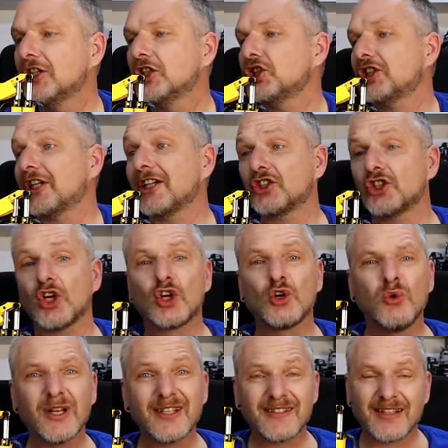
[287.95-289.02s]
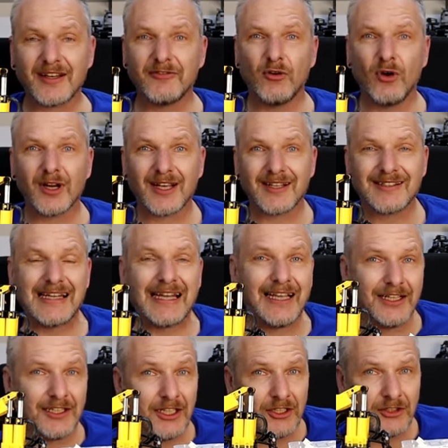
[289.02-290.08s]
Stand schon kurz davor, das
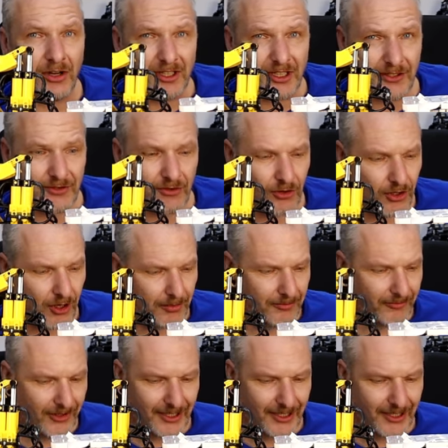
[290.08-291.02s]
Ding in die Tonne zu kloppen,